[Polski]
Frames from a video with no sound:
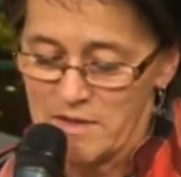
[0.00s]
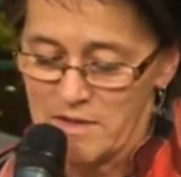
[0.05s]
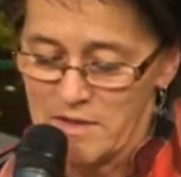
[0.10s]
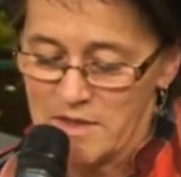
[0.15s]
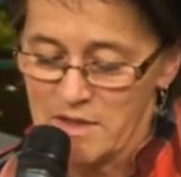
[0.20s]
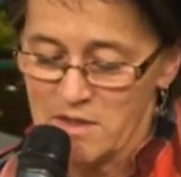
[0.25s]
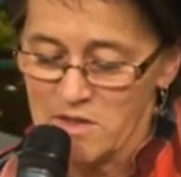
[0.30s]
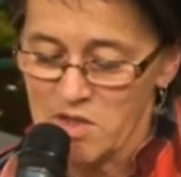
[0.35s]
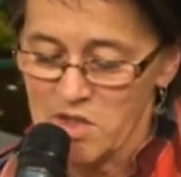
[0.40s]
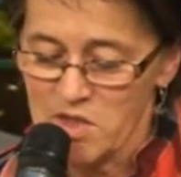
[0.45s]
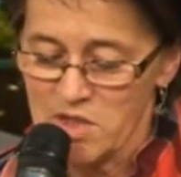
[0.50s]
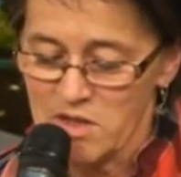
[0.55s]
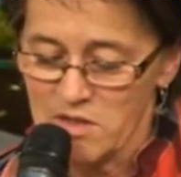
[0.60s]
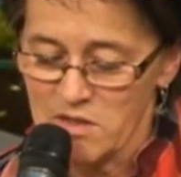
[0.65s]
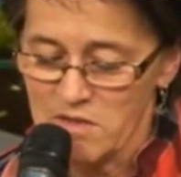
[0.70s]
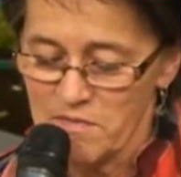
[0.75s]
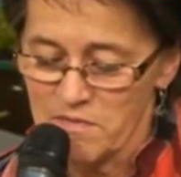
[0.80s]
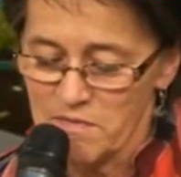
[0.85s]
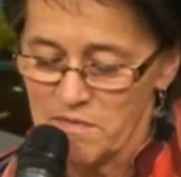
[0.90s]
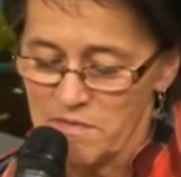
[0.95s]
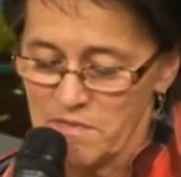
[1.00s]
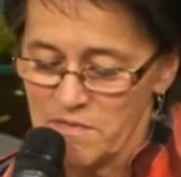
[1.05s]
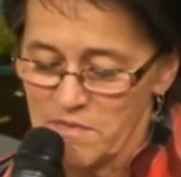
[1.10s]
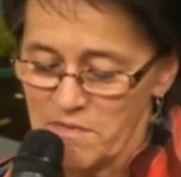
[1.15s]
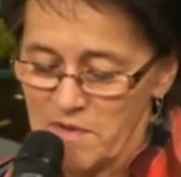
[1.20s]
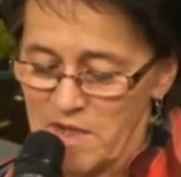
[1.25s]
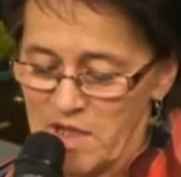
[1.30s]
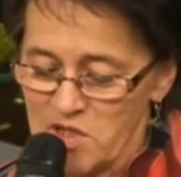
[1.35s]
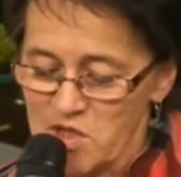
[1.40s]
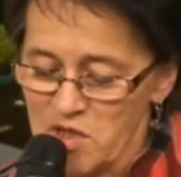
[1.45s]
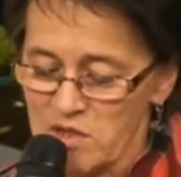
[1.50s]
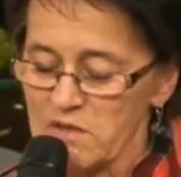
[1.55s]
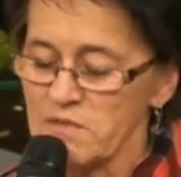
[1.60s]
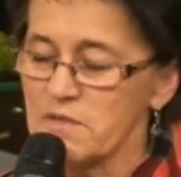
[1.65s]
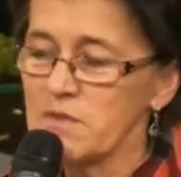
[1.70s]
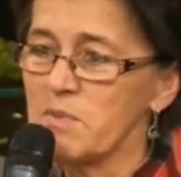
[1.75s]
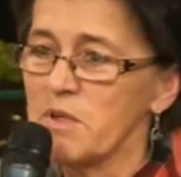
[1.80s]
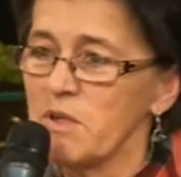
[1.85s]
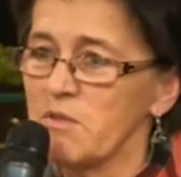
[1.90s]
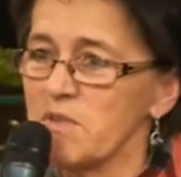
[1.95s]
Co jeszcze, dlaczego
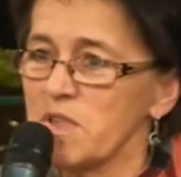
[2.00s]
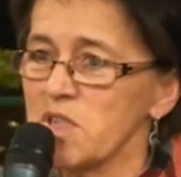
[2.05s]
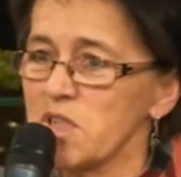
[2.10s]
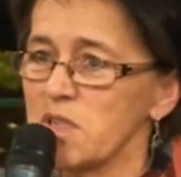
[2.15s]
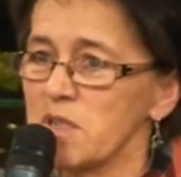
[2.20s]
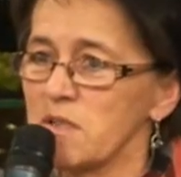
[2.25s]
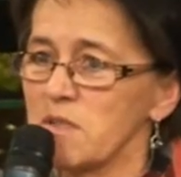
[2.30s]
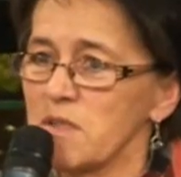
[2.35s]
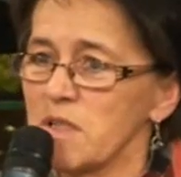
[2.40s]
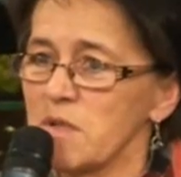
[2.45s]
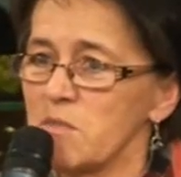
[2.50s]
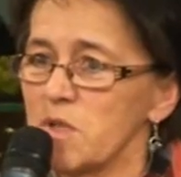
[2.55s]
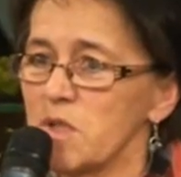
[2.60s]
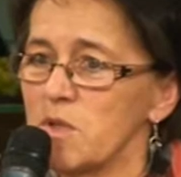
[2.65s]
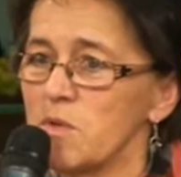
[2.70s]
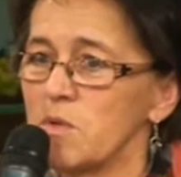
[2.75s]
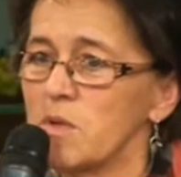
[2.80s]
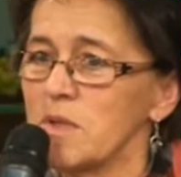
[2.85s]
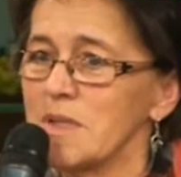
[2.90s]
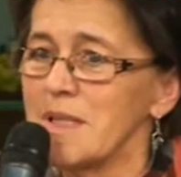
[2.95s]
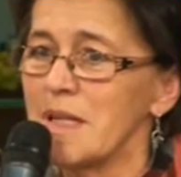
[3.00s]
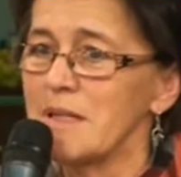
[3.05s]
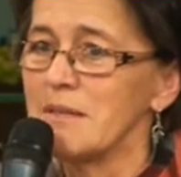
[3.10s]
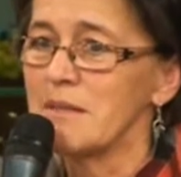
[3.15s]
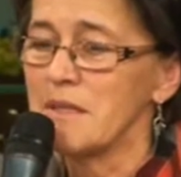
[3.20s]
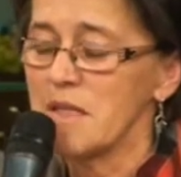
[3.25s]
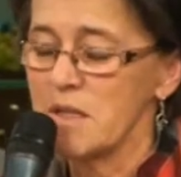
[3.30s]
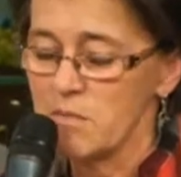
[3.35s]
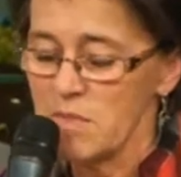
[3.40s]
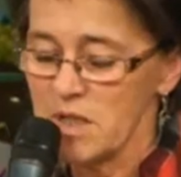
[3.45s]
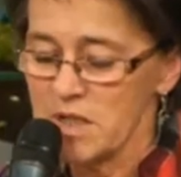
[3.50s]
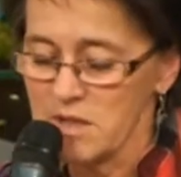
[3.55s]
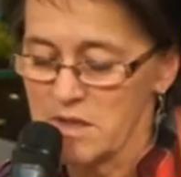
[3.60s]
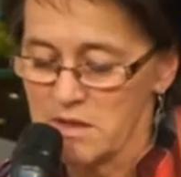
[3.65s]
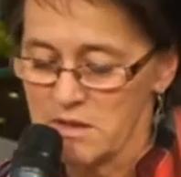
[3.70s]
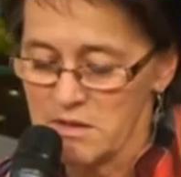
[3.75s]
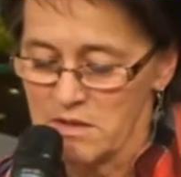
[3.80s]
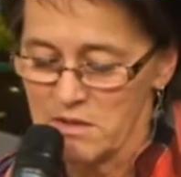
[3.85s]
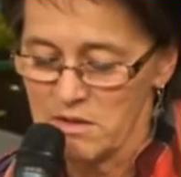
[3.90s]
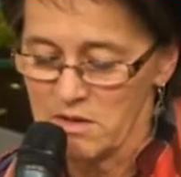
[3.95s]
wybrał właśnie Kim Kiduk ten temat
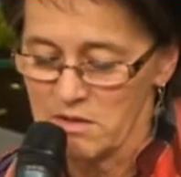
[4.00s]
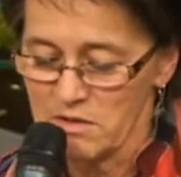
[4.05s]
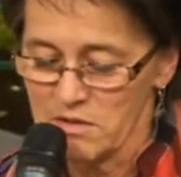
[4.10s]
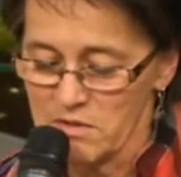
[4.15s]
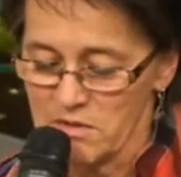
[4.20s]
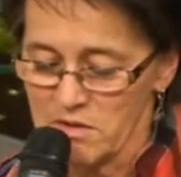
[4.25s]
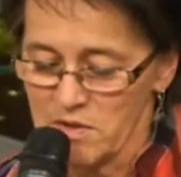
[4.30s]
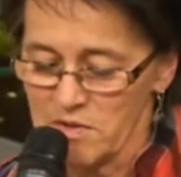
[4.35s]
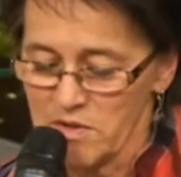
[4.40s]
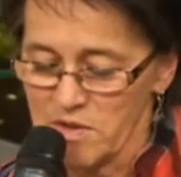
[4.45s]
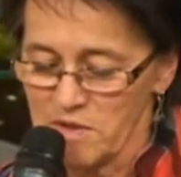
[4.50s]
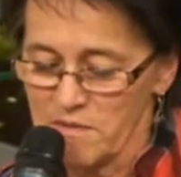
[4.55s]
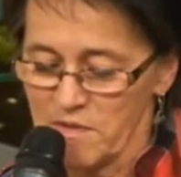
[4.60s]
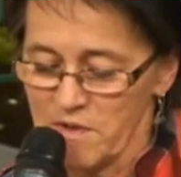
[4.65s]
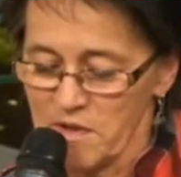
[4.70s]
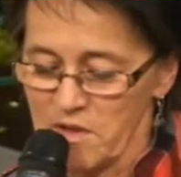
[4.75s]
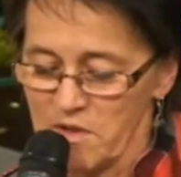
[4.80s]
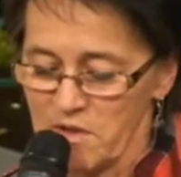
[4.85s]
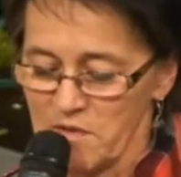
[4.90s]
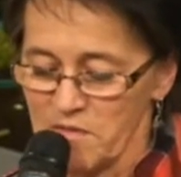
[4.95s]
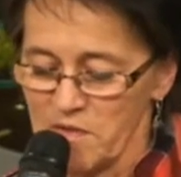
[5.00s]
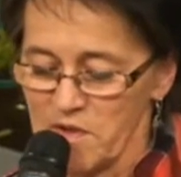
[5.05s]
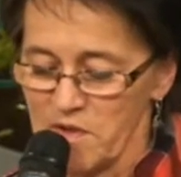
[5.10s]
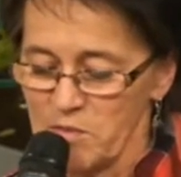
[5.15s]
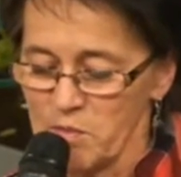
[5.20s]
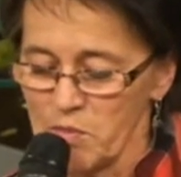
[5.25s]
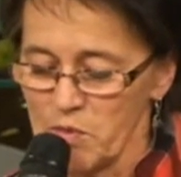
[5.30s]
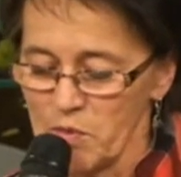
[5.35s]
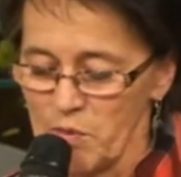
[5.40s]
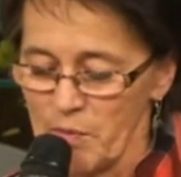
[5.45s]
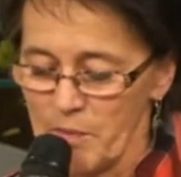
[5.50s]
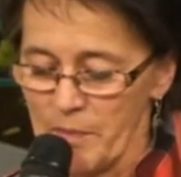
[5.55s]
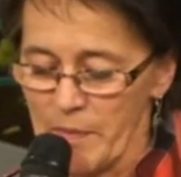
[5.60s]
do, do swojego filmu